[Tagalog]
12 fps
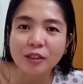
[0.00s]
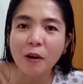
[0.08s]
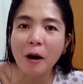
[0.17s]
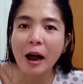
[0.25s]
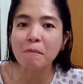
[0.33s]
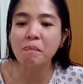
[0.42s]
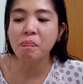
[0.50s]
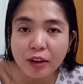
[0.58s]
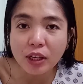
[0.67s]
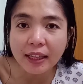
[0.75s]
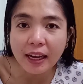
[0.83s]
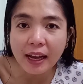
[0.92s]
So, um,
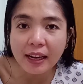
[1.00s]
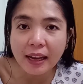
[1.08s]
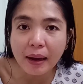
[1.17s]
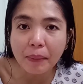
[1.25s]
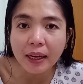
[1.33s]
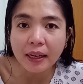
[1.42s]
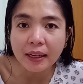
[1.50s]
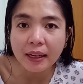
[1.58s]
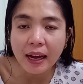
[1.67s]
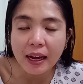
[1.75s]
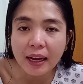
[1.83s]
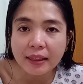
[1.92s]
ganun katagal na
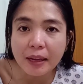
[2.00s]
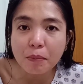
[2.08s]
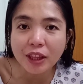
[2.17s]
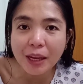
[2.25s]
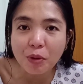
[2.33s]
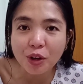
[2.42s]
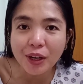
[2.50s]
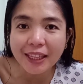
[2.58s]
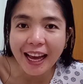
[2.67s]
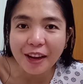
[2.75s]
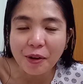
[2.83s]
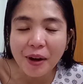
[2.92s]
magkatipon-tipon ulit
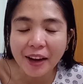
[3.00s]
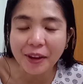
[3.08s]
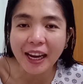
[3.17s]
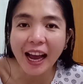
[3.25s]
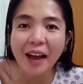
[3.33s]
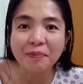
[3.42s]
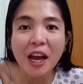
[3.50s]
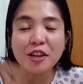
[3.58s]
tayo. Ayun na nga.